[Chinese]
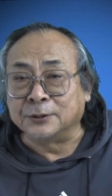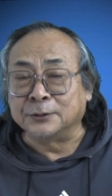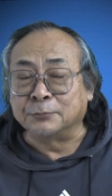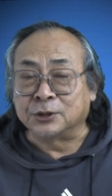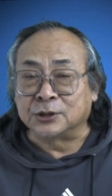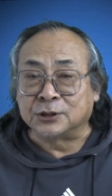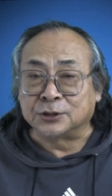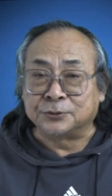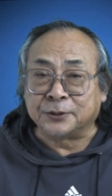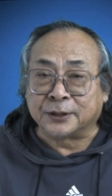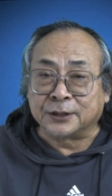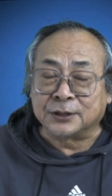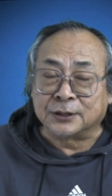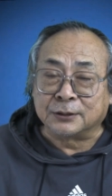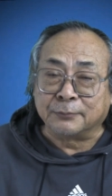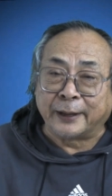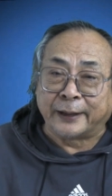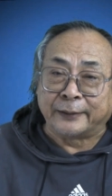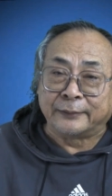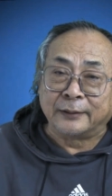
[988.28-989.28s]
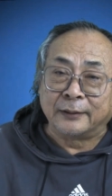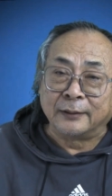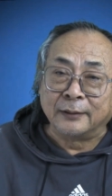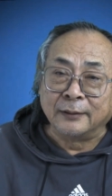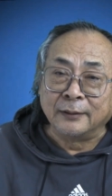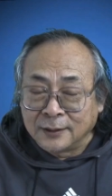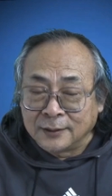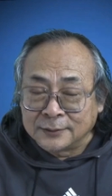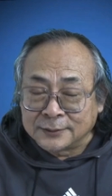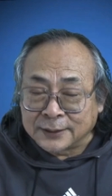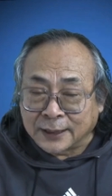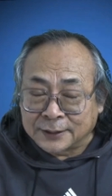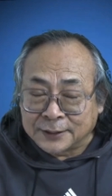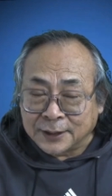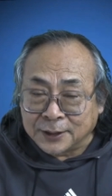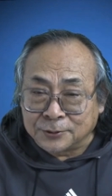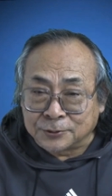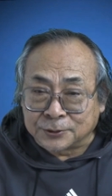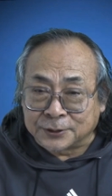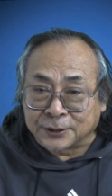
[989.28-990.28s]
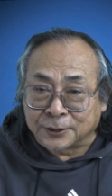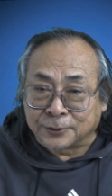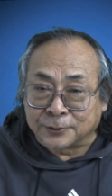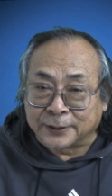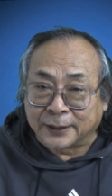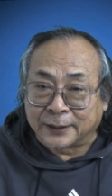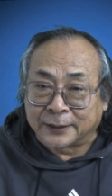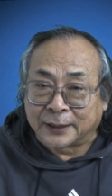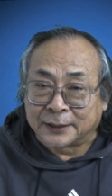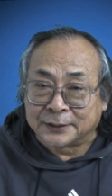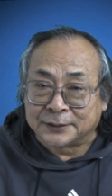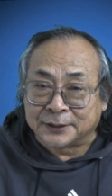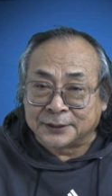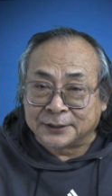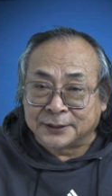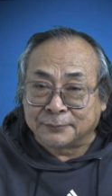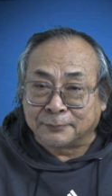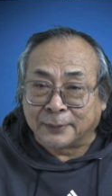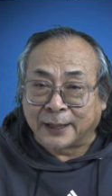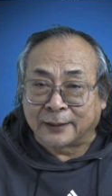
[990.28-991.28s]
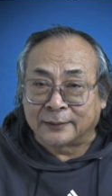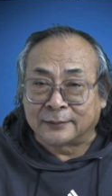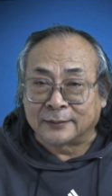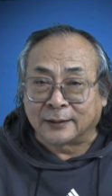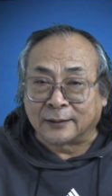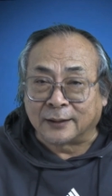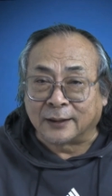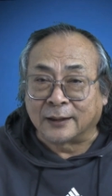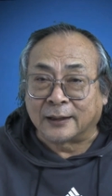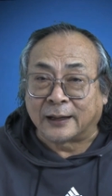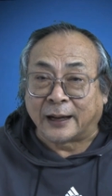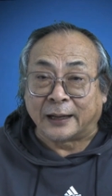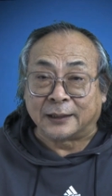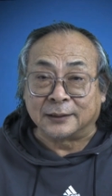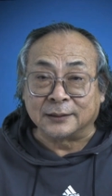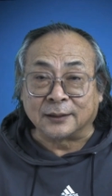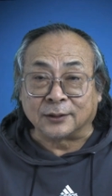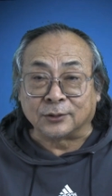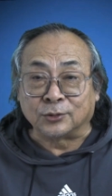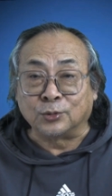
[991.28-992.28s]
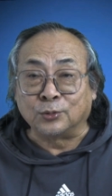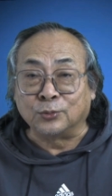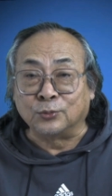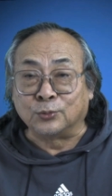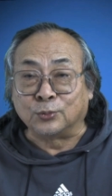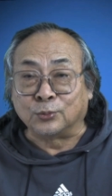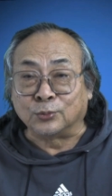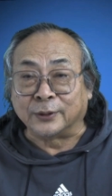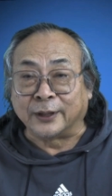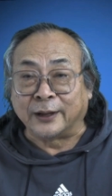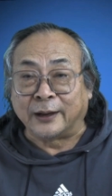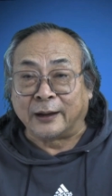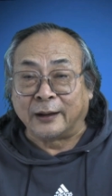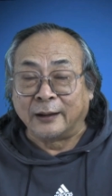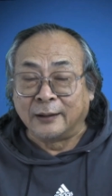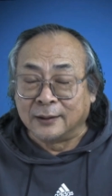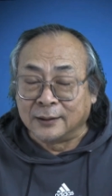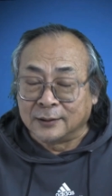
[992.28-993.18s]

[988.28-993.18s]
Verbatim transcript: 有那么十全十美的。”在这种情况下呢，金静脉当然改是很痛苦的呀，